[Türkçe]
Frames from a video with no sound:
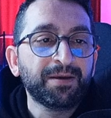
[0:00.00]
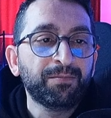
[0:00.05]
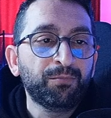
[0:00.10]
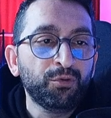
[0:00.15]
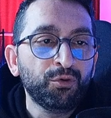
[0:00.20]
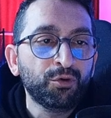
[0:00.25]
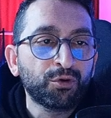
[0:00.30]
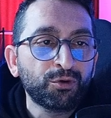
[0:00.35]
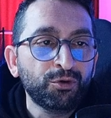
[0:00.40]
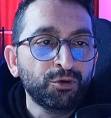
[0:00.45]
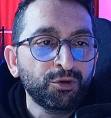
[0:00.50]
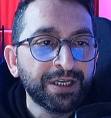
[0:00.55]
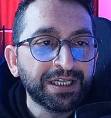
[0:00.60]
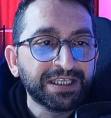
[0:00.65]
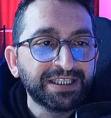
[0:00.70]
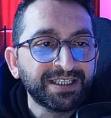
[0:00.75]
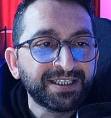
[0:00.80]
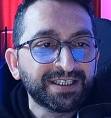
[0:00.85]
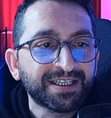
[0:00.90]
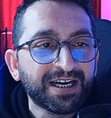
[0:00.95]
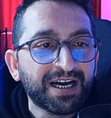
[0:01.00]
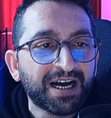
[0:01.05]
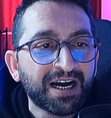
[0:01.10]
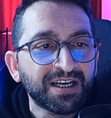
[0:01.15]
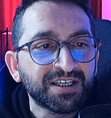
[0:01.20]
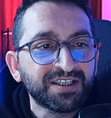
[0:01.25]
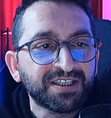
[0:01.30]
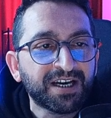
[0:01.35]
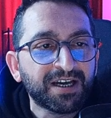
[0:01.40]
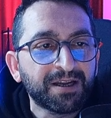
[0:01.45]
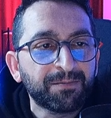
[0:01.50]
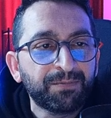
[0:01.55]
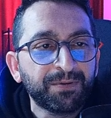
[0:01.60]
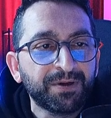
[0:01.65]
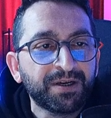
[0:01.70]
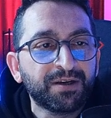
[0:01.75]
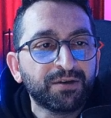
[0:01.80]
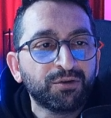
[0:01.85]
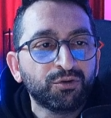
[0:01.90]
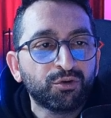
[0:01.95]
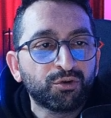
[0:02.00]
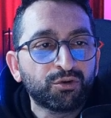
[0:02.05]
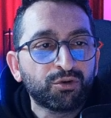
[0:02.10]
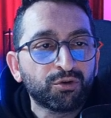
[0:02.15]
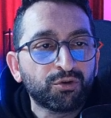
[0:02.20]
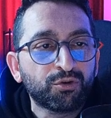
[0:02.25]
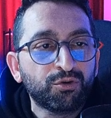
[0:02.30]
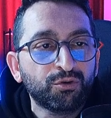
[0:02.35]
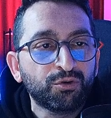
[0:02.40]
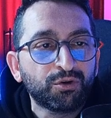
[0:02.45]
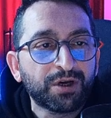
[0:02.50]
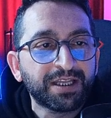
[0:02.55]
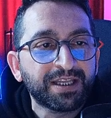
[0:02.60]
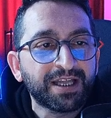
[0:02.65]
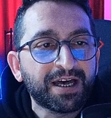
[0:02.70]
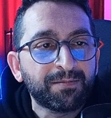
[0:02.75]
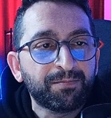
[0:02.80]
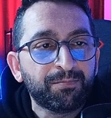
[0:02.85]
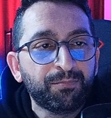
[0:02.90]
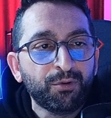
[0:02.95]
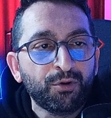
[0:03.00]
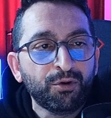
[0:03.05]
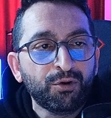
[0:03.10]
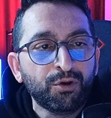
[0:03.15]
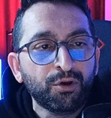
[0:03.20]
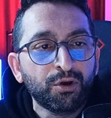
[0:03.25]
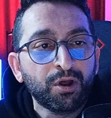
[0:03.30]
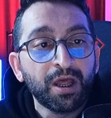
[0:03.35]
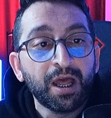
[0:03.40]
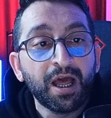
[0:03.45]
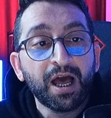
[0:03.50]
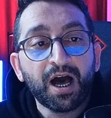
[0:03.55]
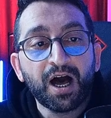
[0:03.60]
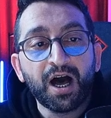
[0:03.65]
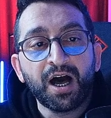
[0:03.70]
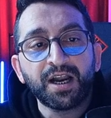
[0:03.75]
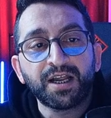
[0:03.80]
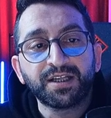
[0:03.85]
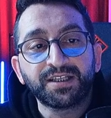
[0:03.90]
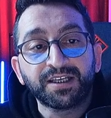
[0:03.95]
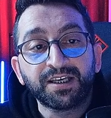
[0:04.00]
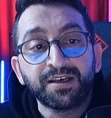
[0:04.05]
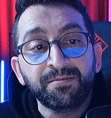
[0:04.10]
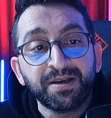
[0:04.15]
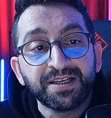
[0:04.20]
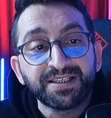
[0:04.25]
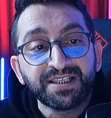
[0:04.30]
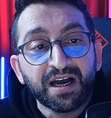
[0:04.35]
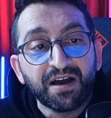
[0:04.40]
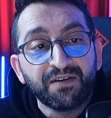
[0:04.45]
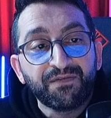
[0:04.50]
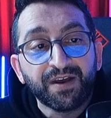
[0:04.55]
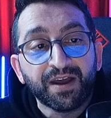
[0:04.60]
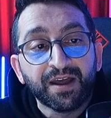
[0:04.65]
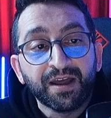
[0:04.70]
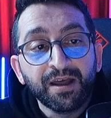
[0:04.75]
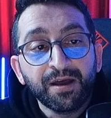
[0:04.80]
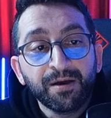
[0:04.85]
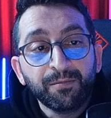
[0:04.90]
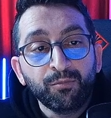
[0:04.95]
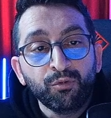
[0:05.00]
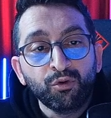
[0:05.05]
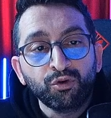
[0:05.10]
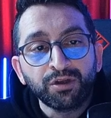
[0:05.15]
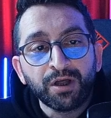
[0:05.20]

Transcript: Peki büyüklüğü nedir? K çarpı yükü Q kadar bölü aradaki mesafe.